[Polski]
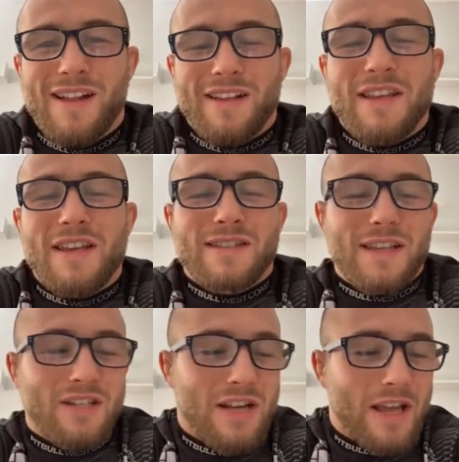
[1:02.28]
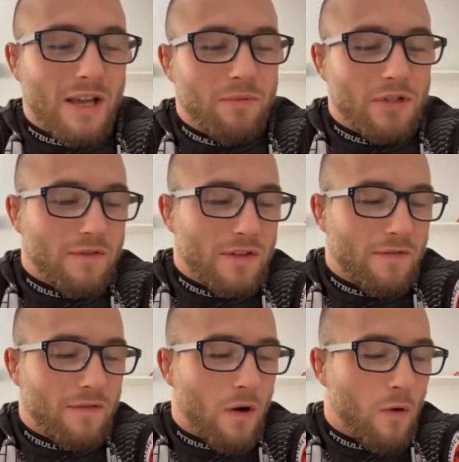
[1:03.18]
nie jest tak źle, jakby się
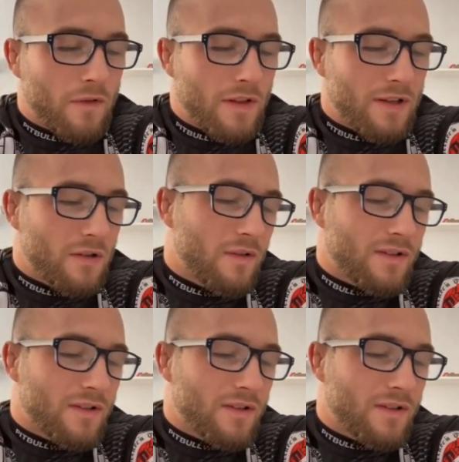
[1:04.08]
wydawało. Finansowo